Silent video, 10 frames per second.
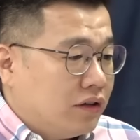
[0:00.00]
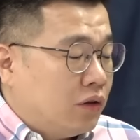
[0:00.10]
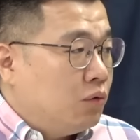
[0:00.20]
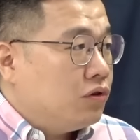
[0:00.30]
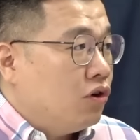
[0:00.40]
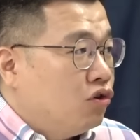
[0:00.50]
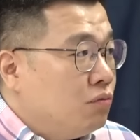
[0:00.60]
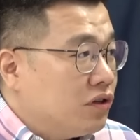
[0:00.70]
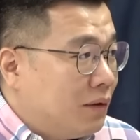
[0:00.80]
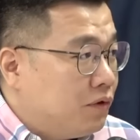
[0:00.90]
대통령실
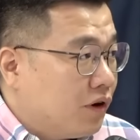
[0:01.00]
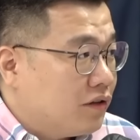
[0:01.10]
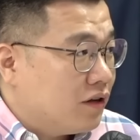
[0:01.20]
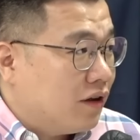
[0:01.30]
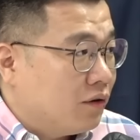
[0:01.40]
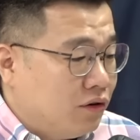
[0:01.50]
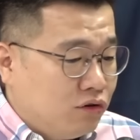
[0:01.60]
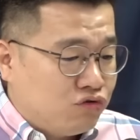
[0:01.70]
12명 참석했잖아요. 그리고 예.